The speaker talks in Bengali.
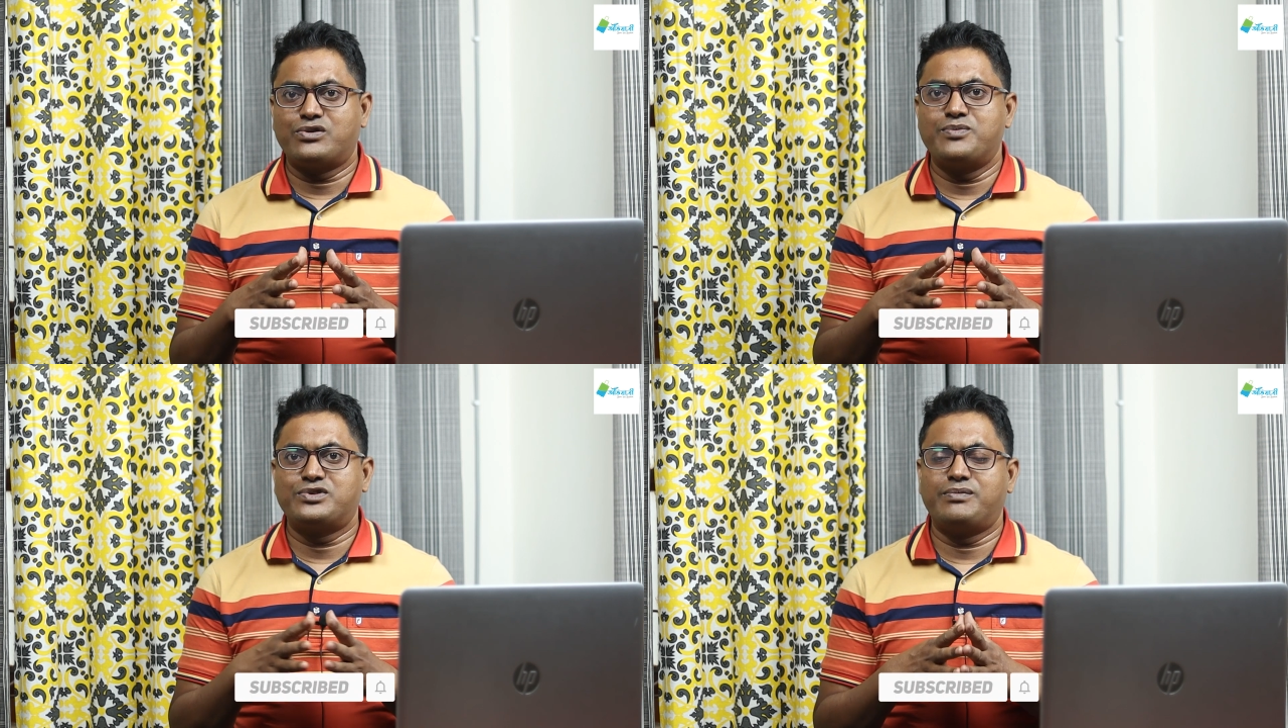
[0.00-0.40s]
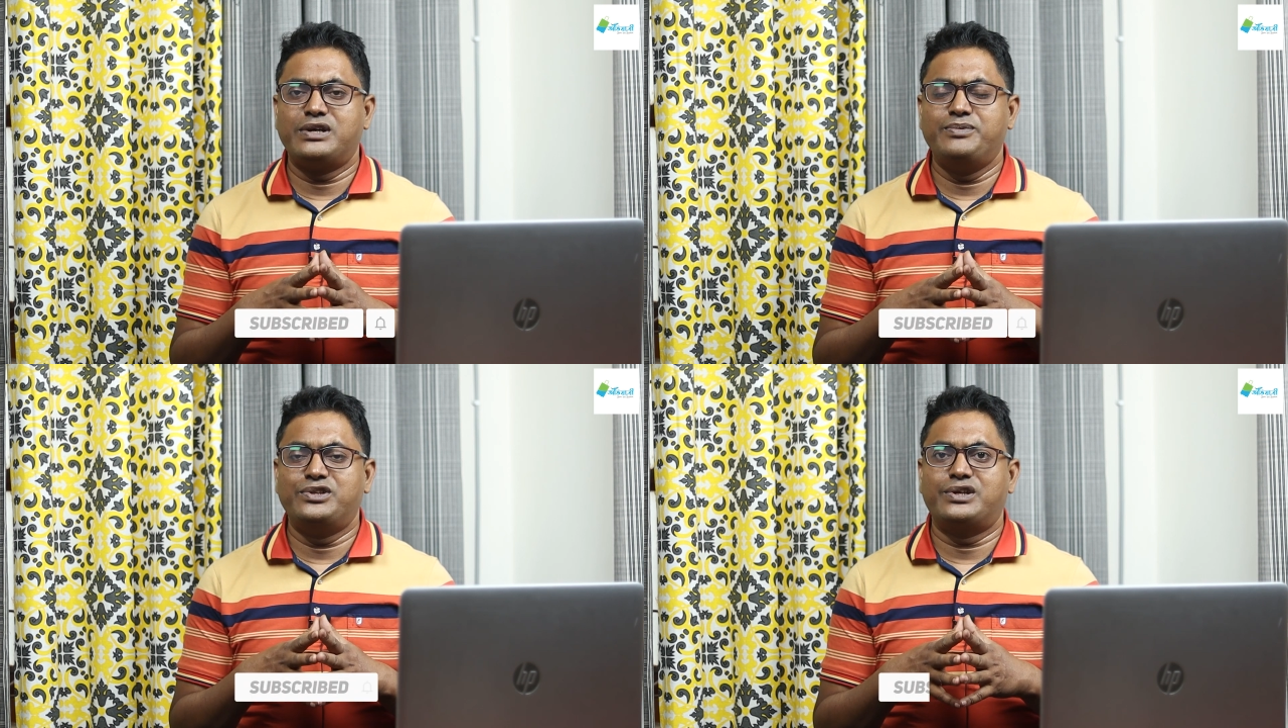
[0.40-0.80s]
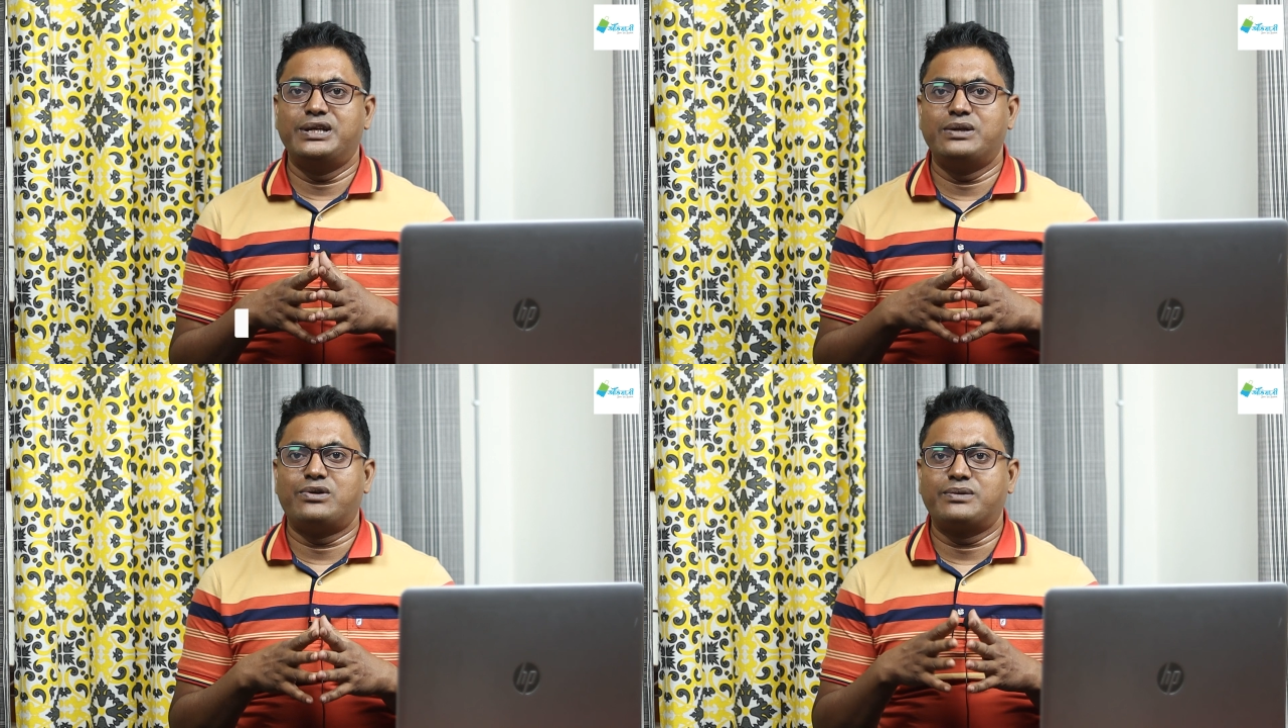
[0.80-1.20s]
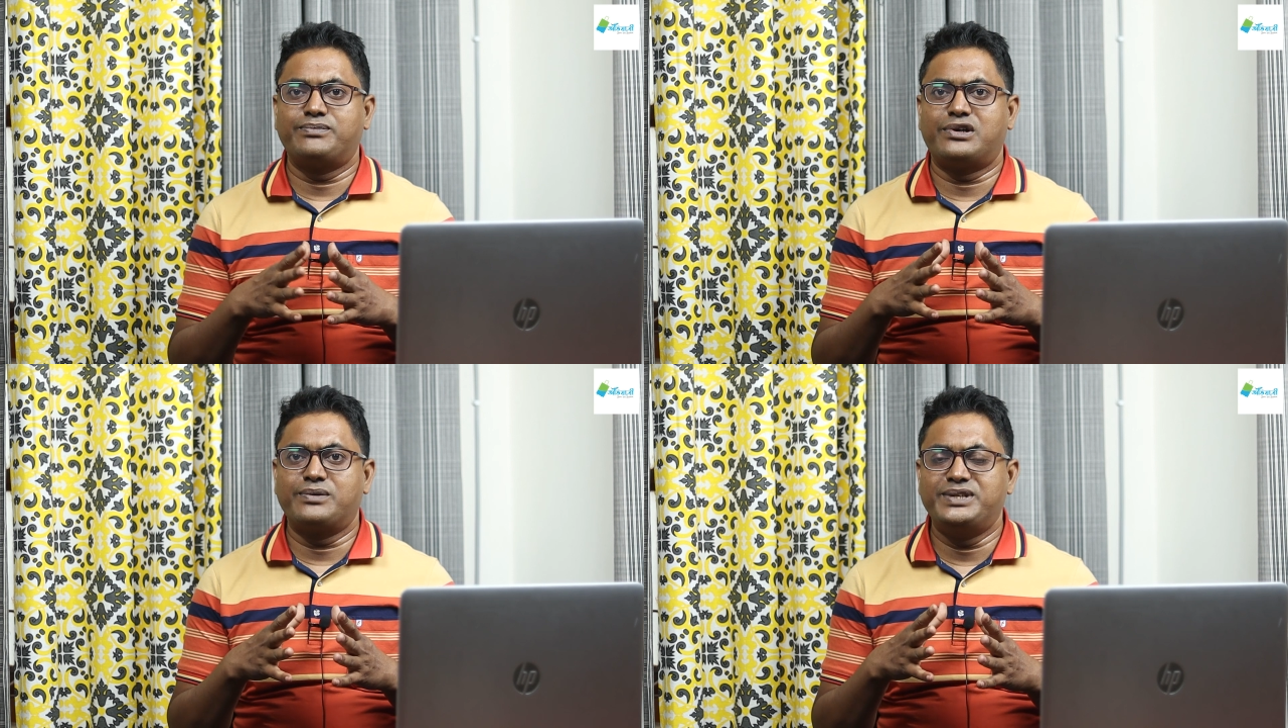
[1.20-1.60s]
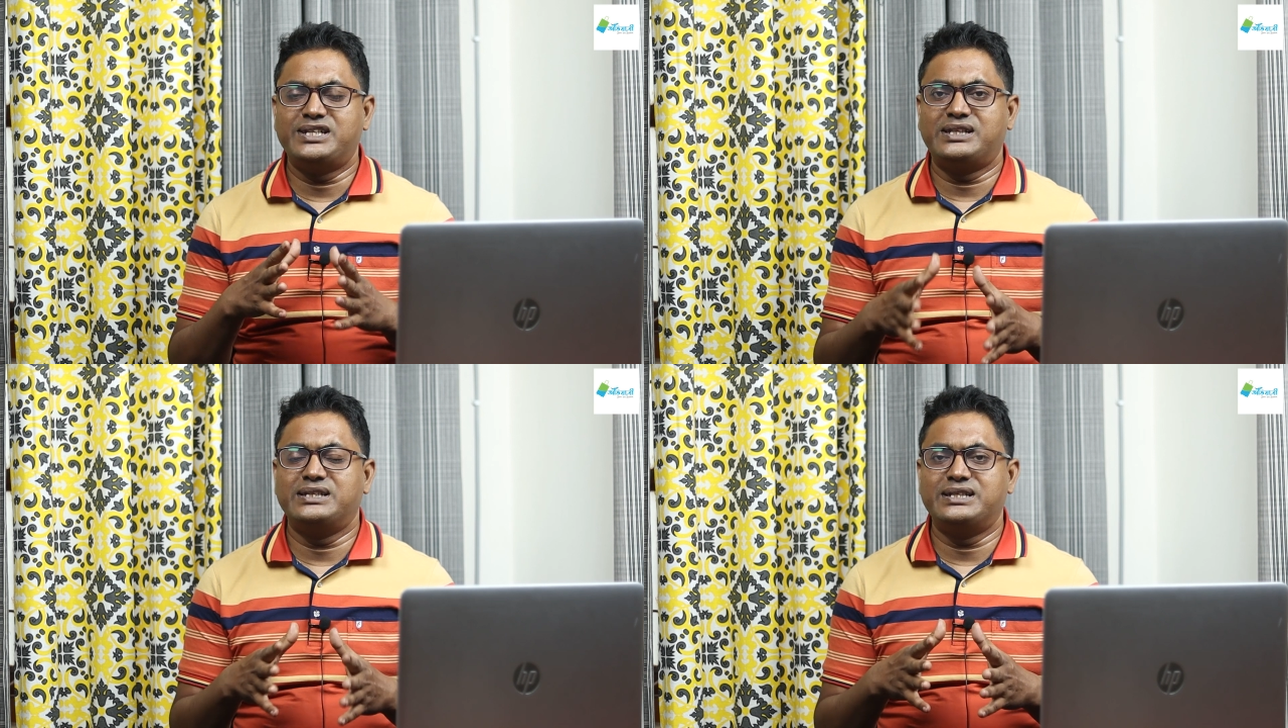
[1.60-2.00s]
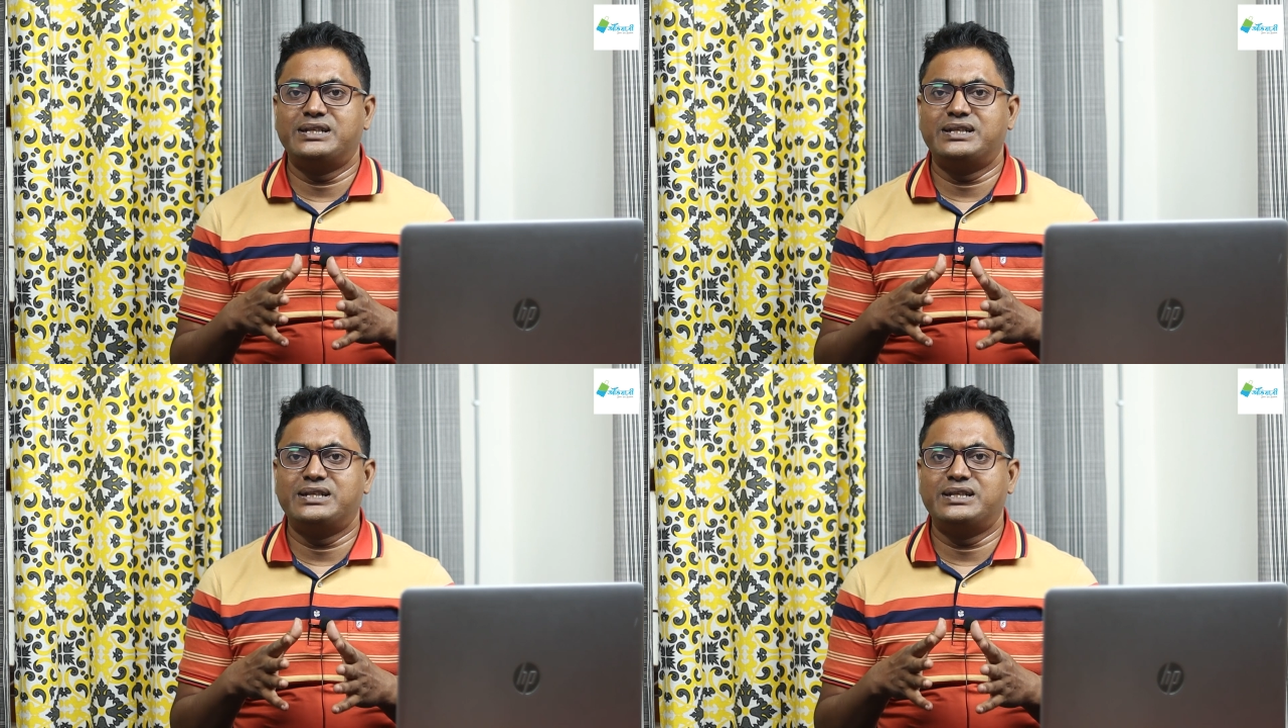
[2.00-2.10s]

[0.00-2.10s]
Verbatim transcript: কম সময়ের ভিতরে ওয়ার্ক ওয়ার্ক ভিসাতে